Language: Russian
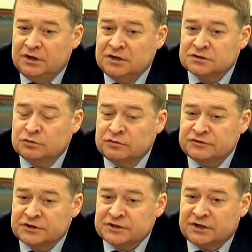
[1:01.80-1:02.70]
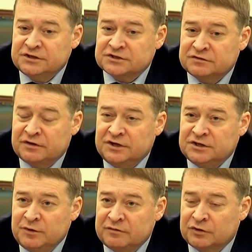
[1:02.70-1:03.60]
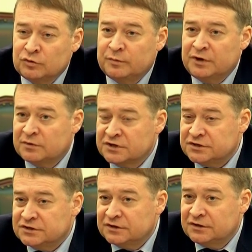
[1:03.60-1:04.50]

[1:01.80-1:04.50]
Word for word: и зло в сердцах не сотворить, и мир вокруг преобразить.